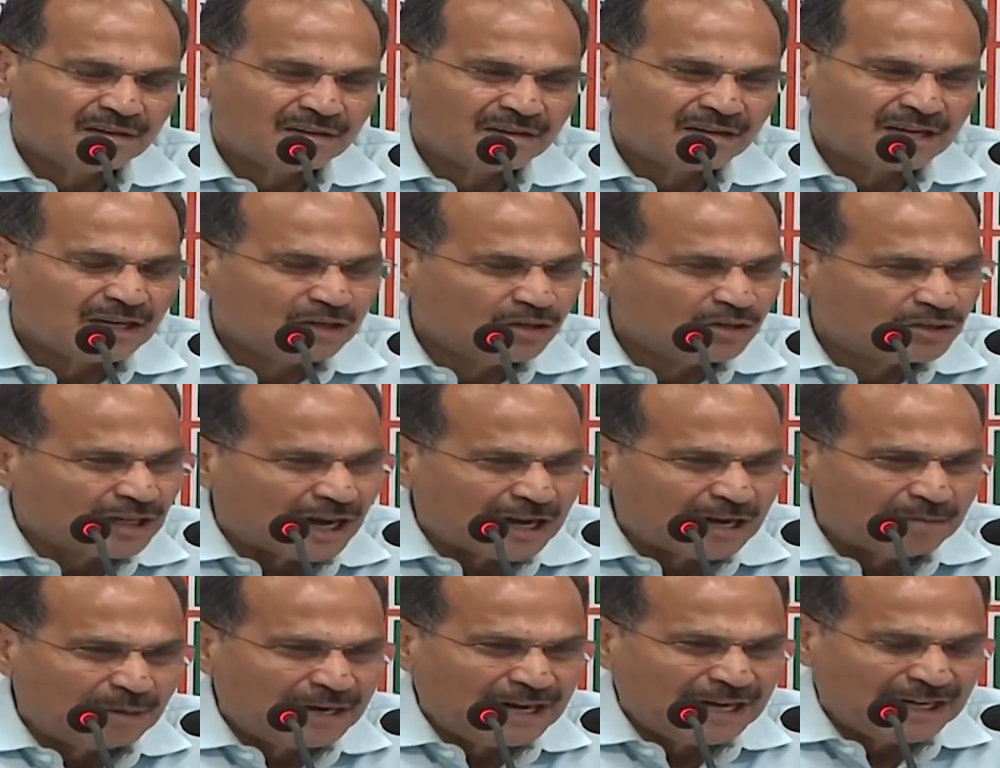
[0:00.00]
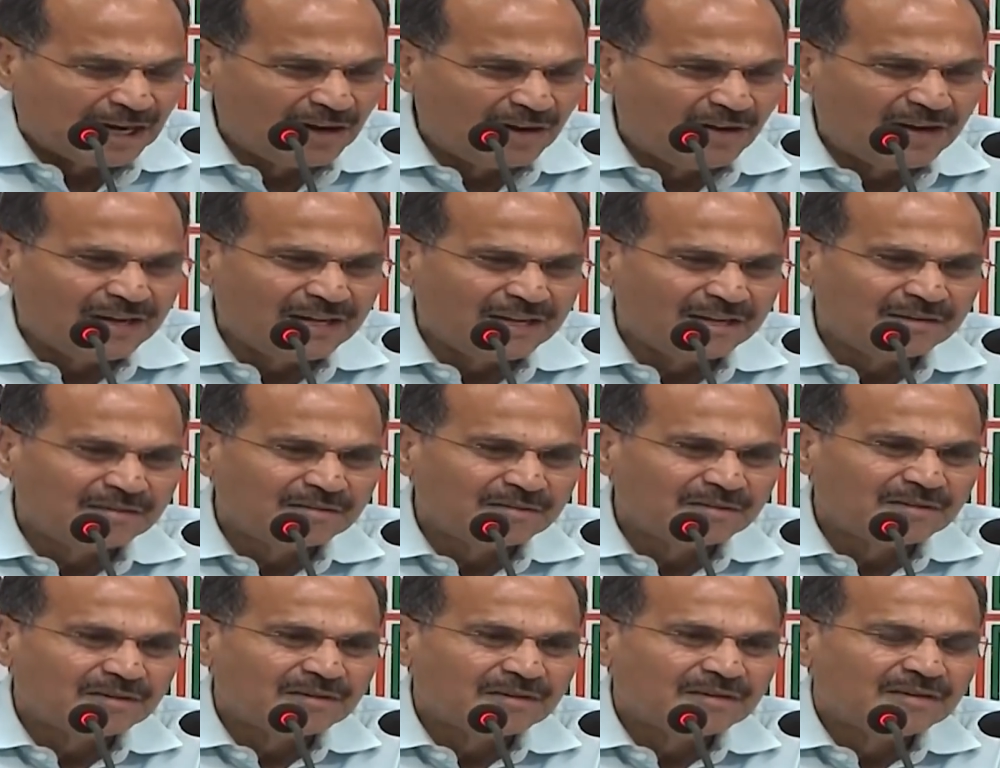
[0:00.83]
কিন্তু তার মানে এটা নয়
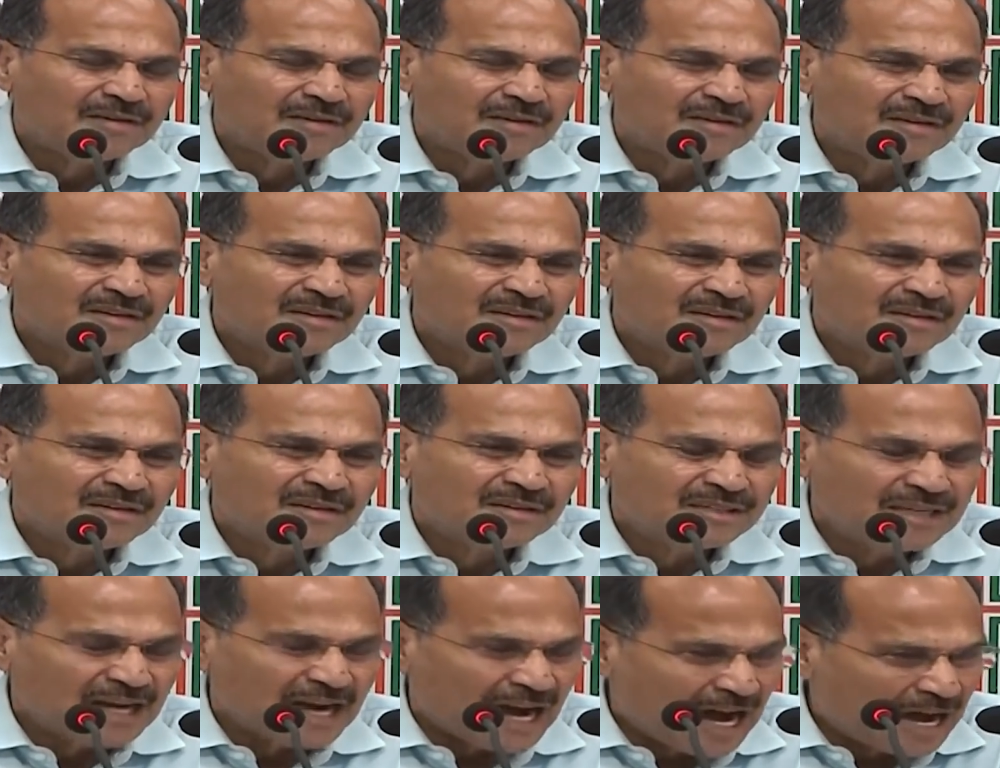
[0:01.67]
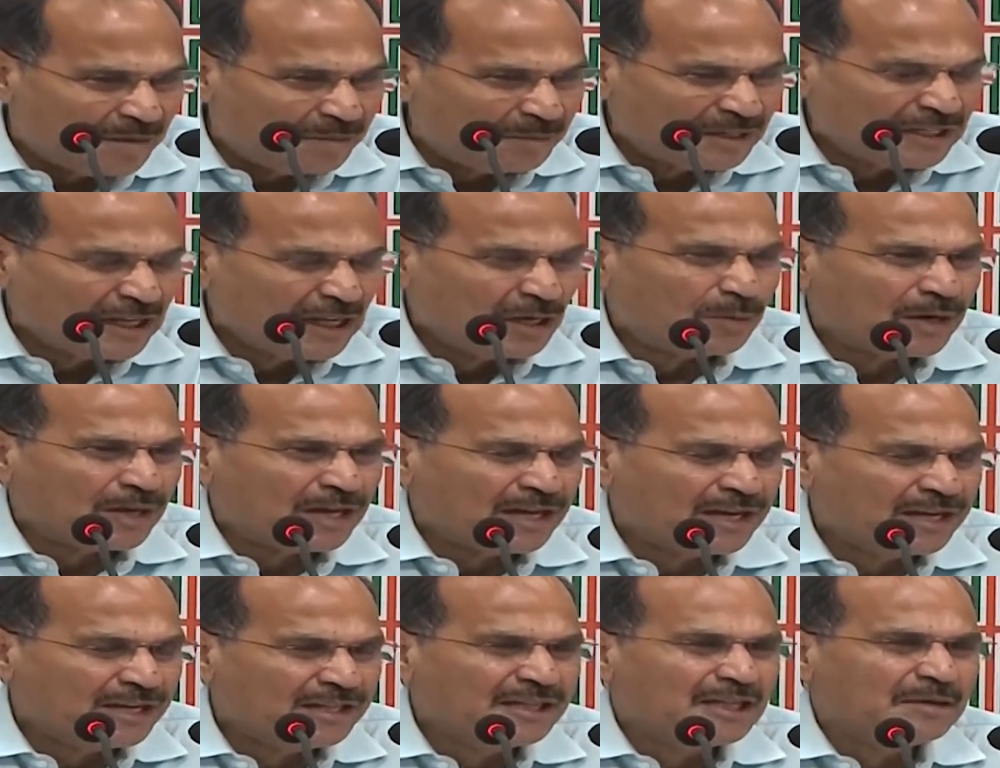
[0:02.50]
যে আমাদের উপরে
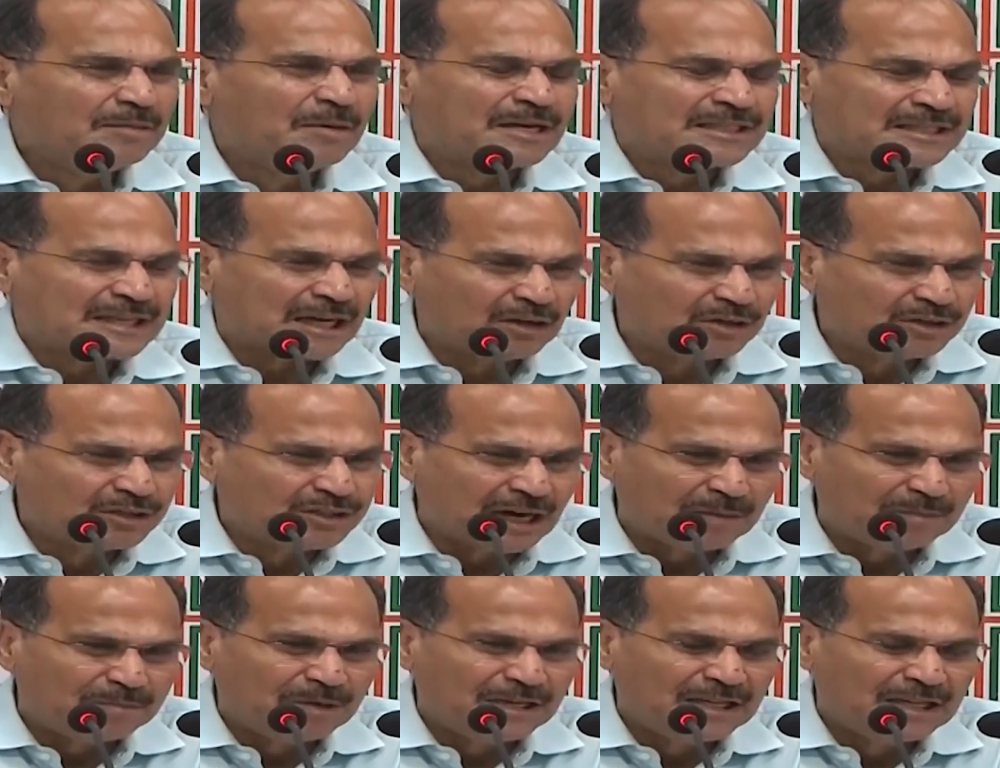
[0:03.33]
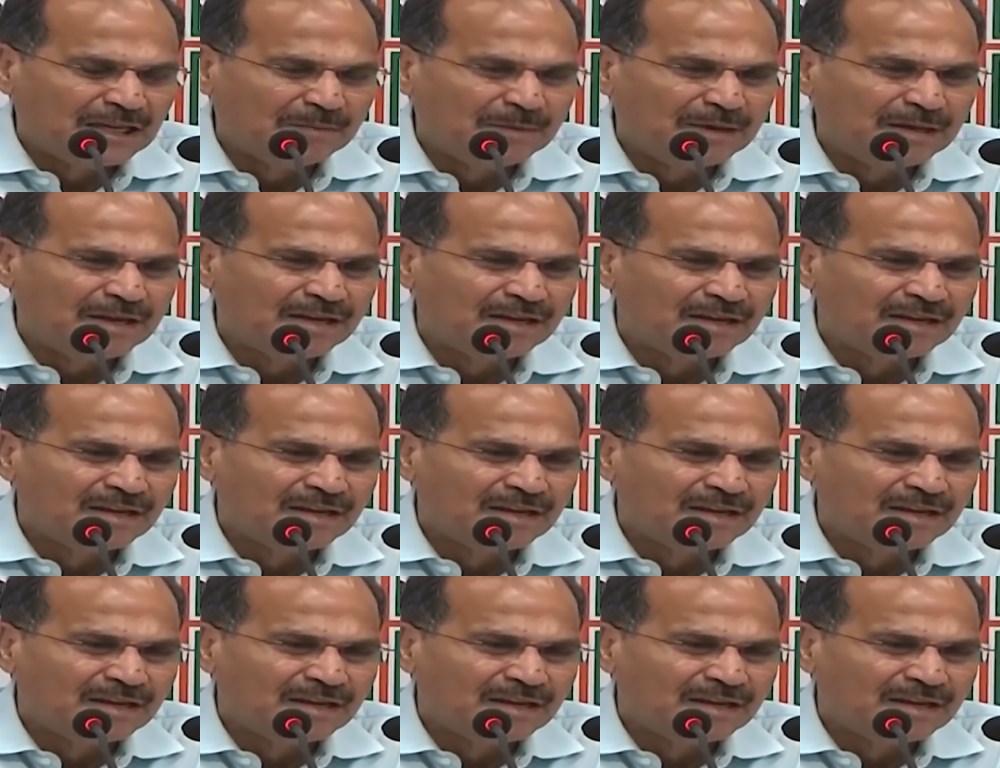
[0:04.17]
হিন্দি ভাষাকেও চাপিয়ে দেবে